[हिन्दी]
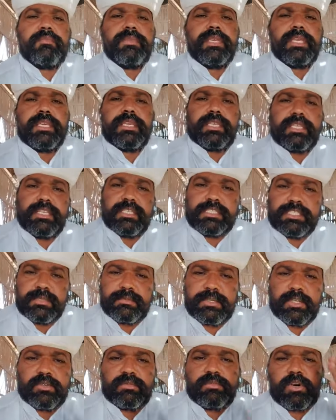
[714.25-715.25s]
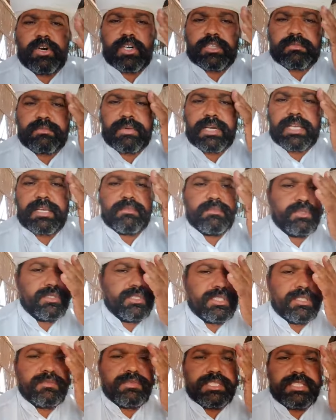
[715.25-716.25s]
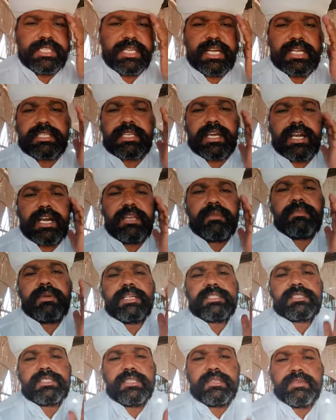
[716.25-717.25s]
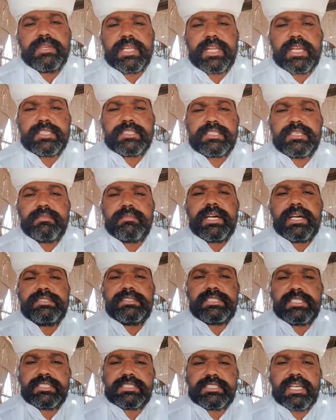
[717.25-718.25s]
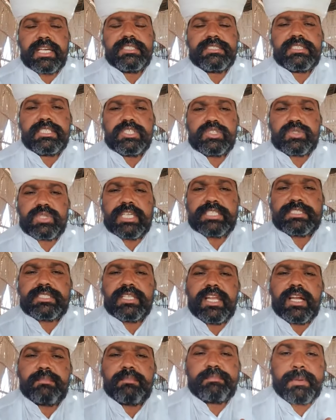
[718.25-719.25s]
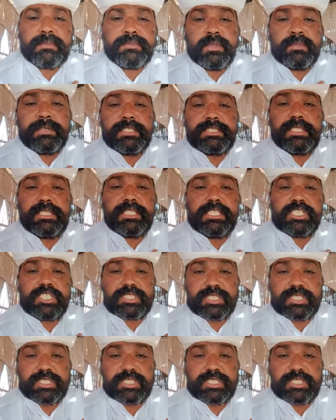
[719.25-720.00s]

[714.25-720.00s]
भी घी जीवण बहुत बल बुद्धि विद्या ज्ञान भक्ति वैराग्य मानसिक शांति स्वास्थ्य लाभ प्रभु भजन की